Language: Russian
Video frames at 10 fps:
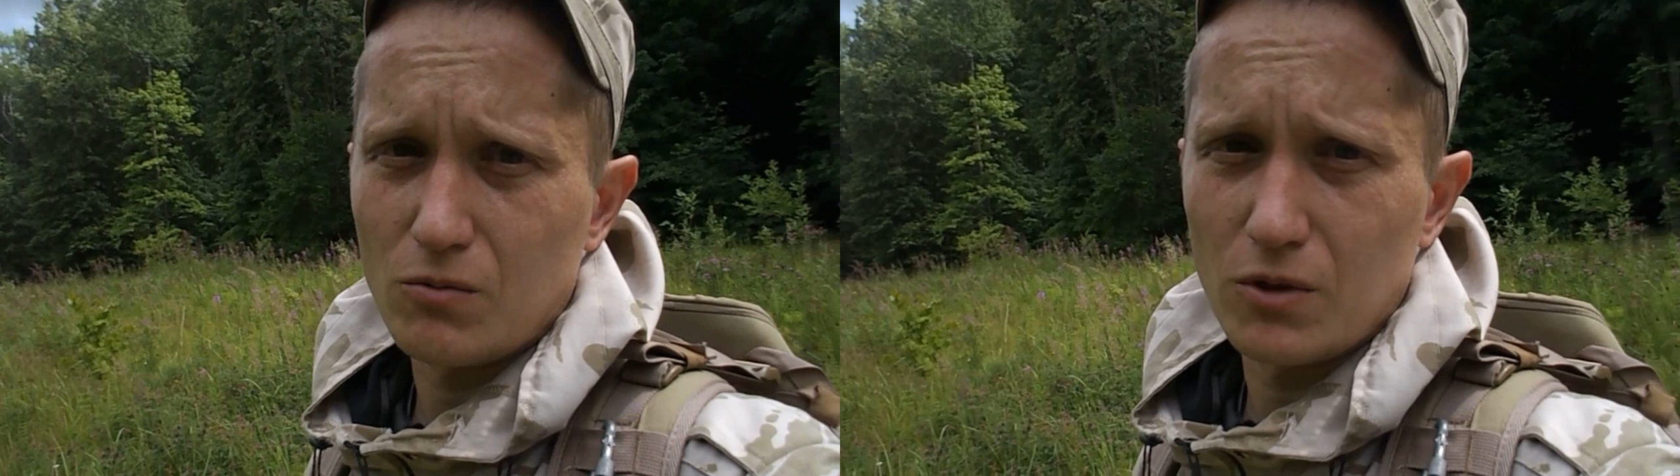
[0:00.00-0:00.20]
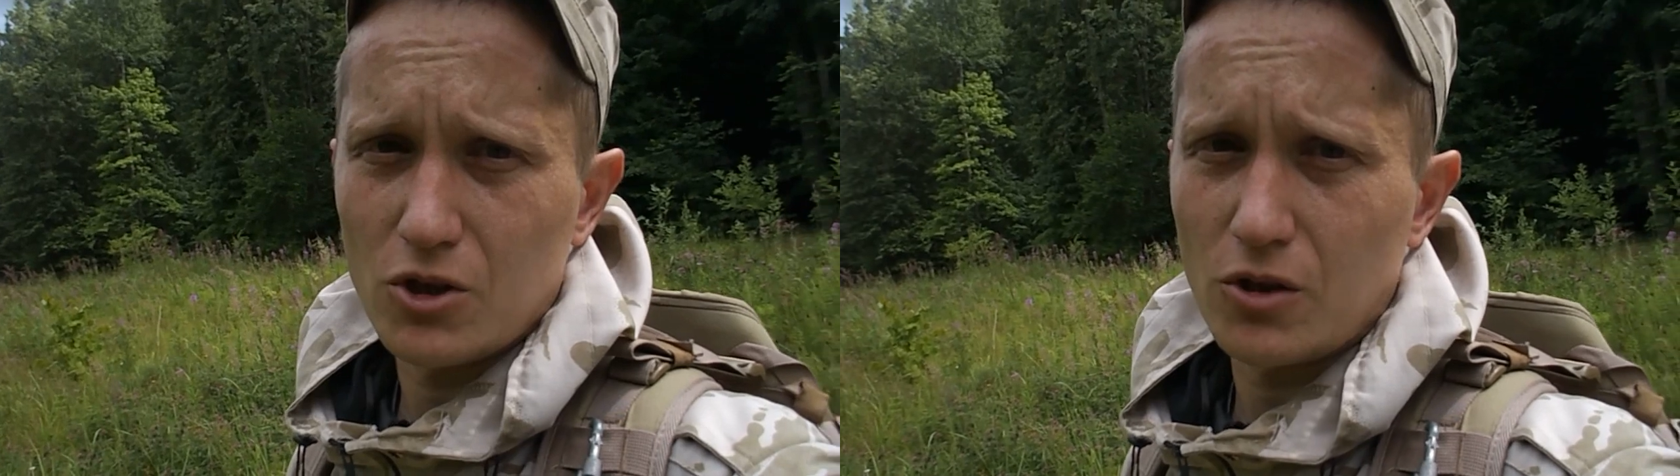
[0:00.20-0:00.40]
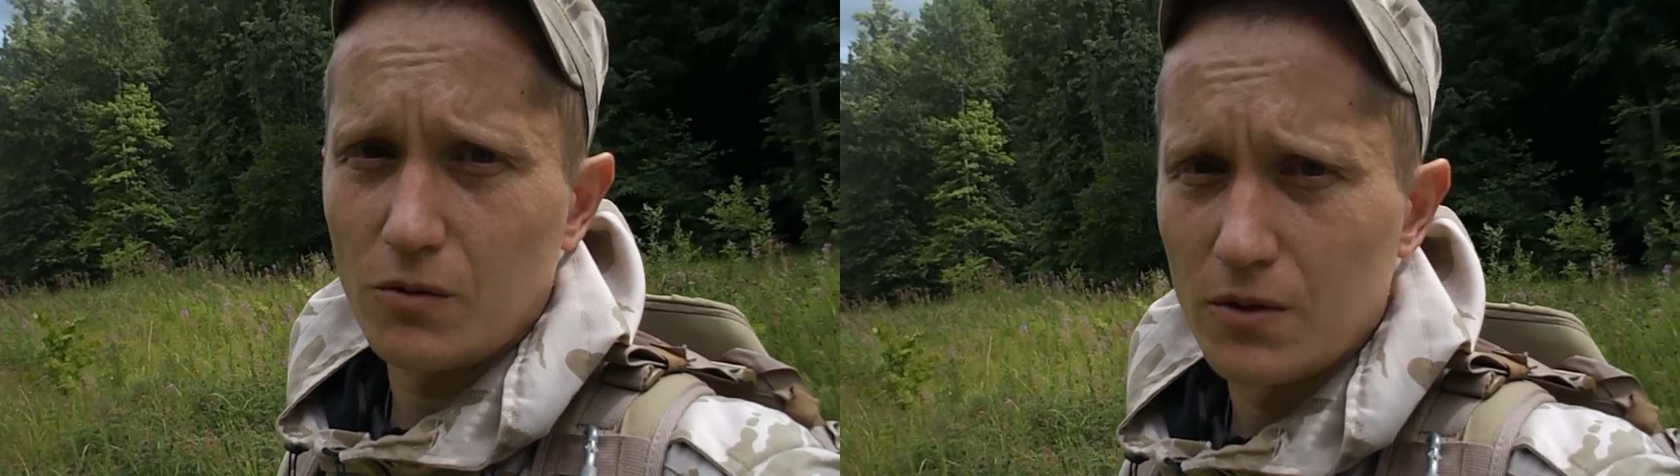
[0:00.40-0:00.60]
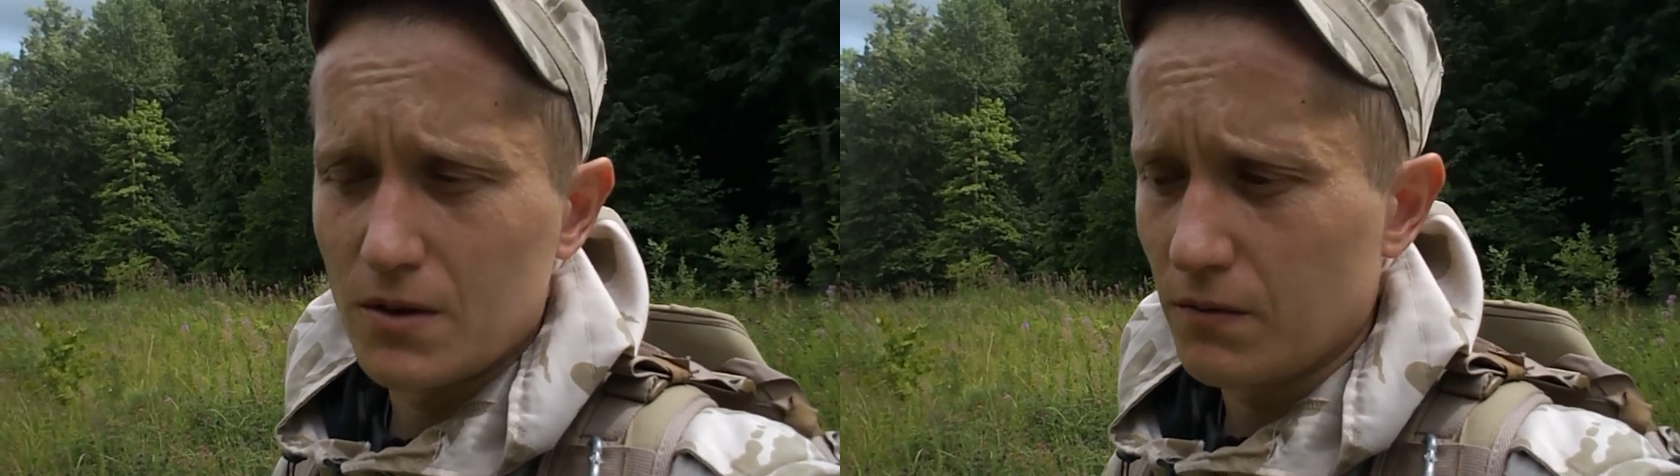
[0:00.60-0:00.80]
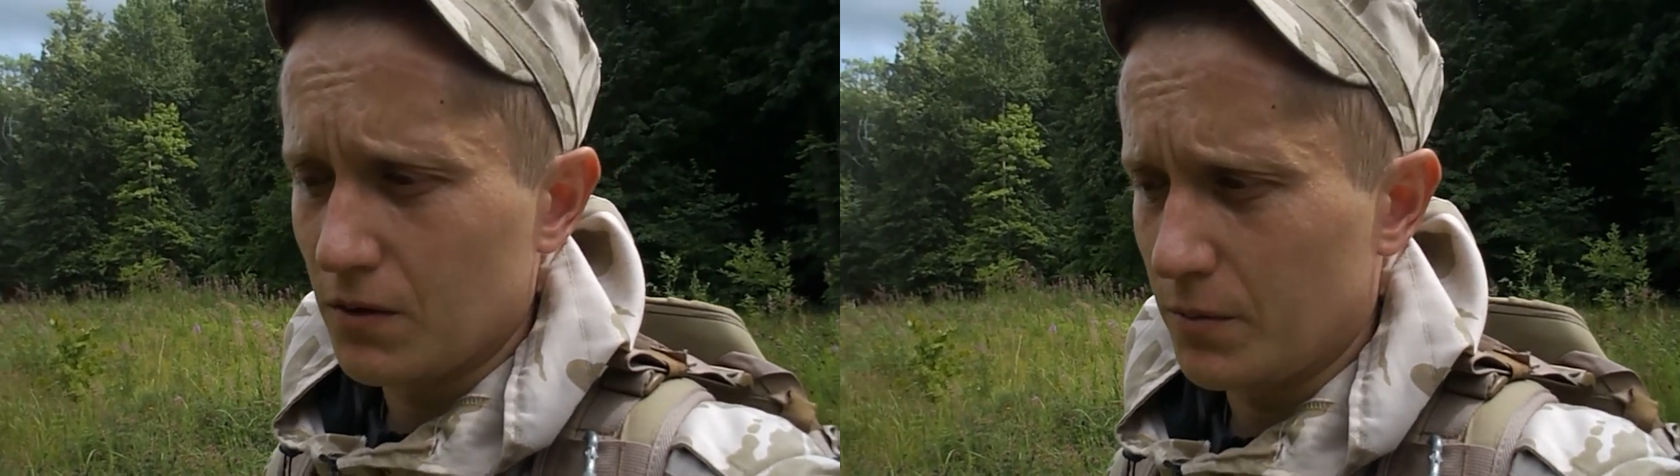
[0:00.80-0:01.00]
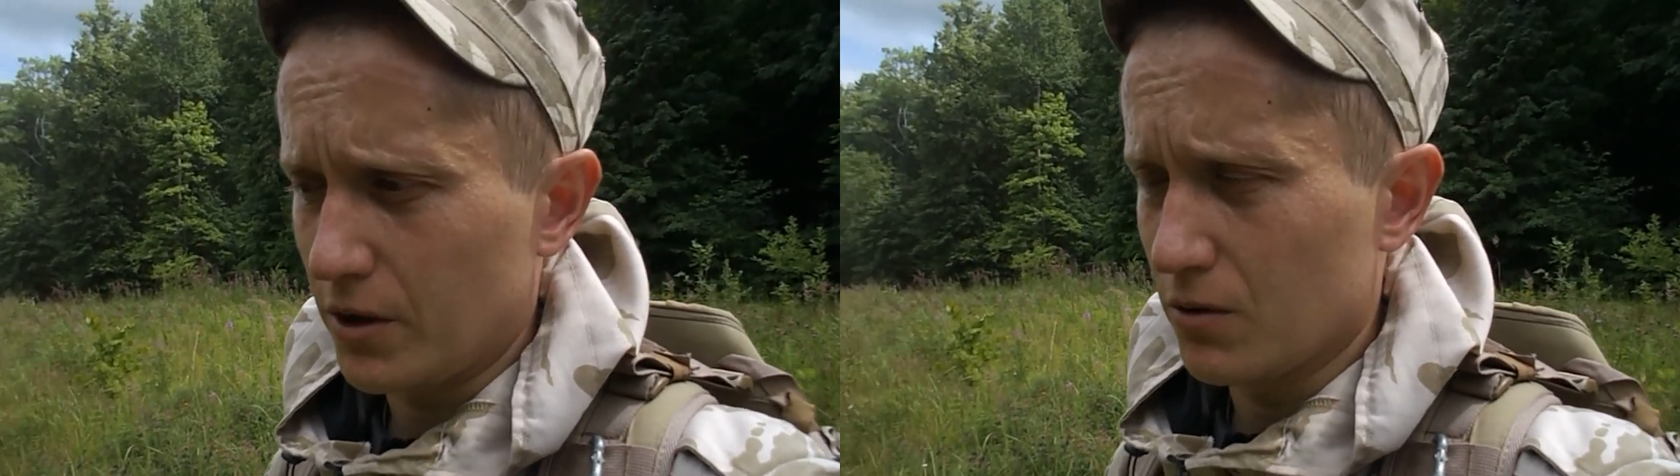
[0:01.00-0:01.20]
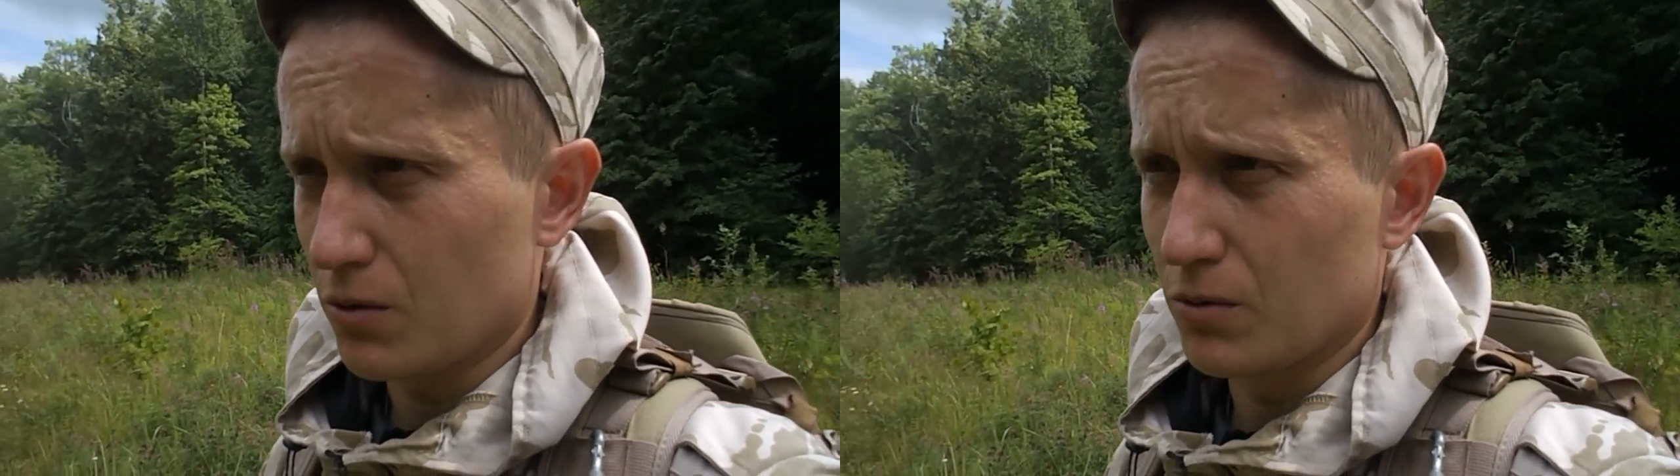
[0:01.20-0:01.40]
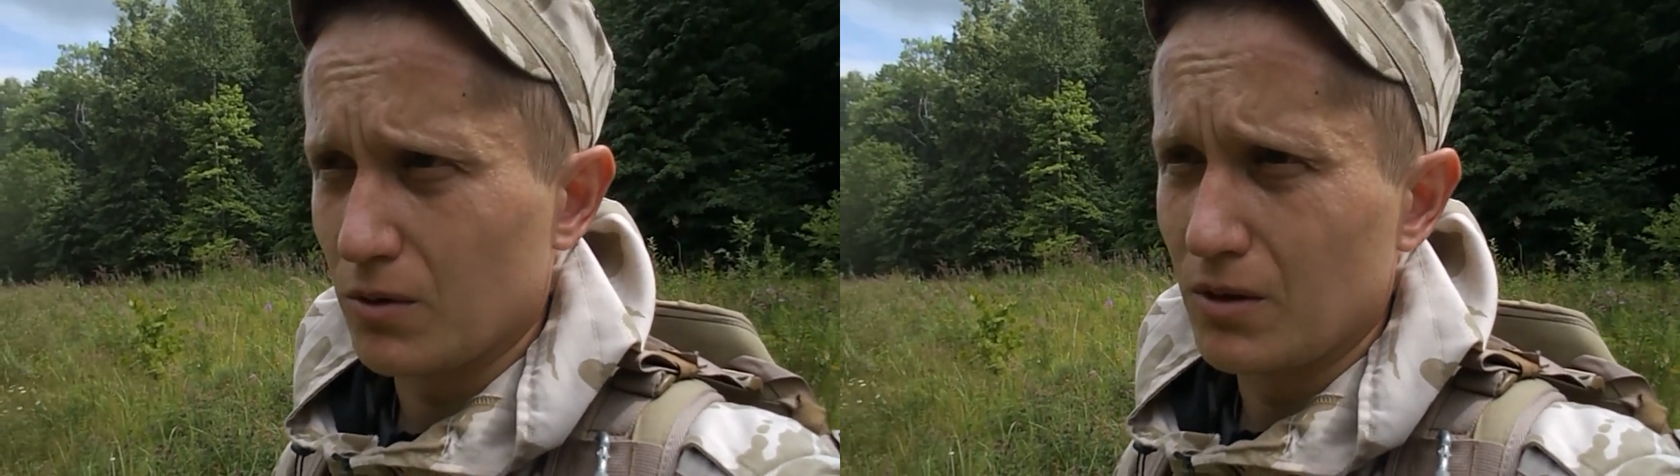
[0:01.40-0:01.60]
удачных выездов на
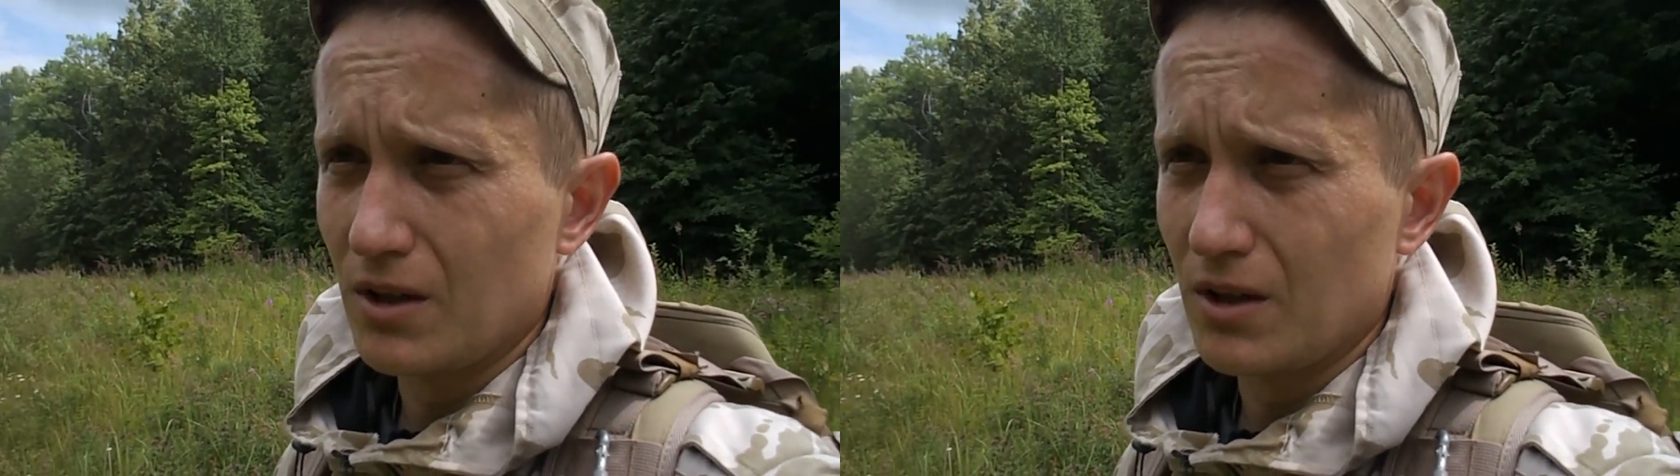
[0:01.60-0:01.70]
природу.